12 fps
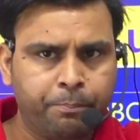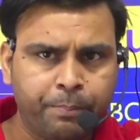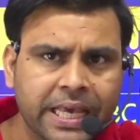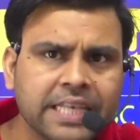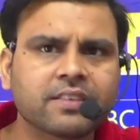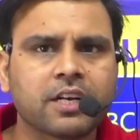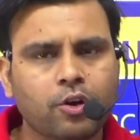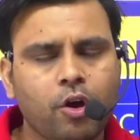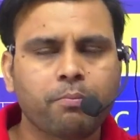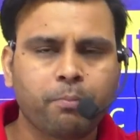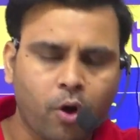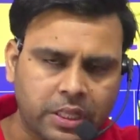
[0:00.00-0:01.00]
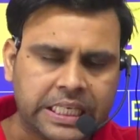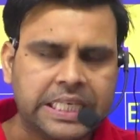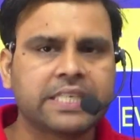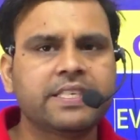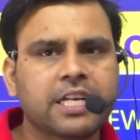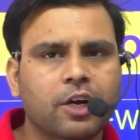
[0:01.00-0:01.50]
बेस कट ऑफ बहुत
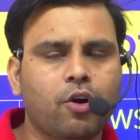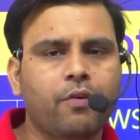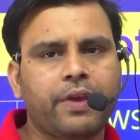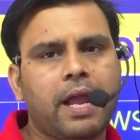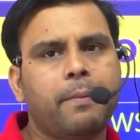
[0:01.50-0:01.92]
ईजी कट ऑफ यहाँ